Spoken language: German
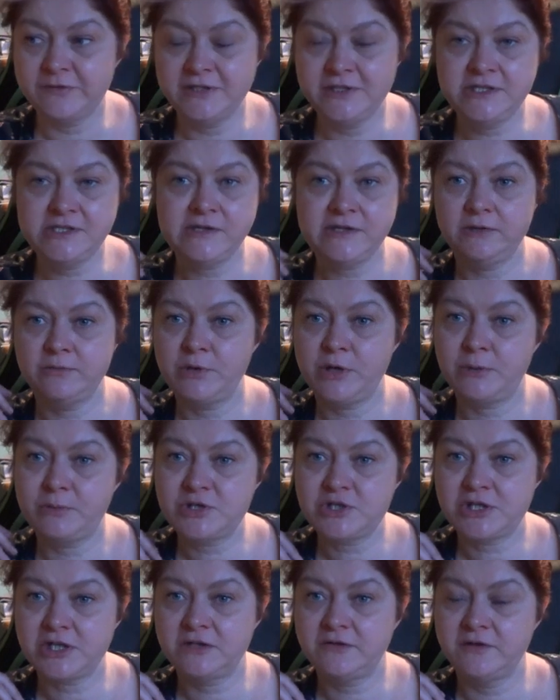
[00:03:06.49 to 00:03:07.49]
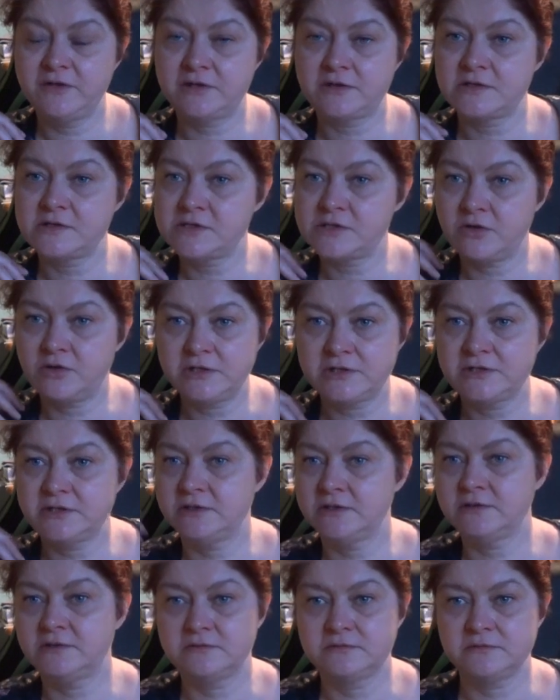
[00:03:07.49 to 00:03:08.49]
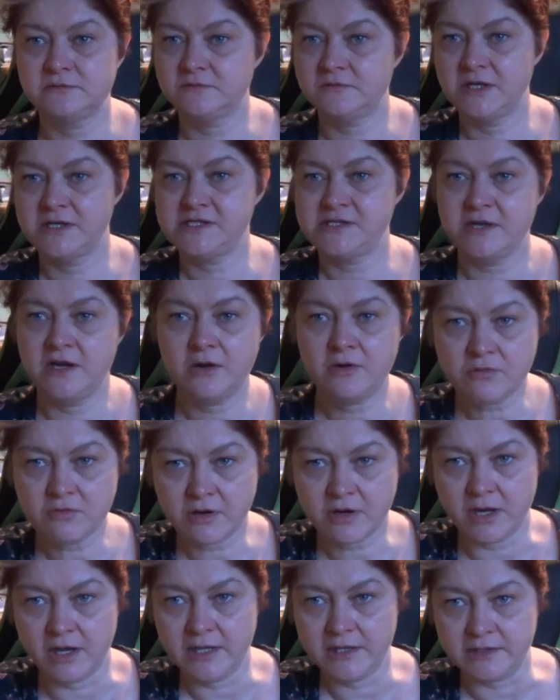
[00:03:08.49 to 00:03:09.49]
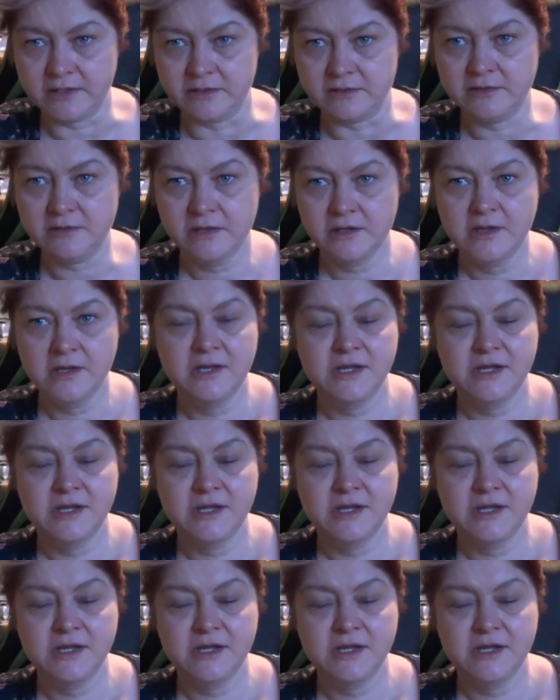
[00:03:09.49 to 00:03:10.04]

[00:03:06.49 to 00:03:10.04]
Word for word: wie die überhaupt stattfinden sollte, weiß ja auch keiner. Ne?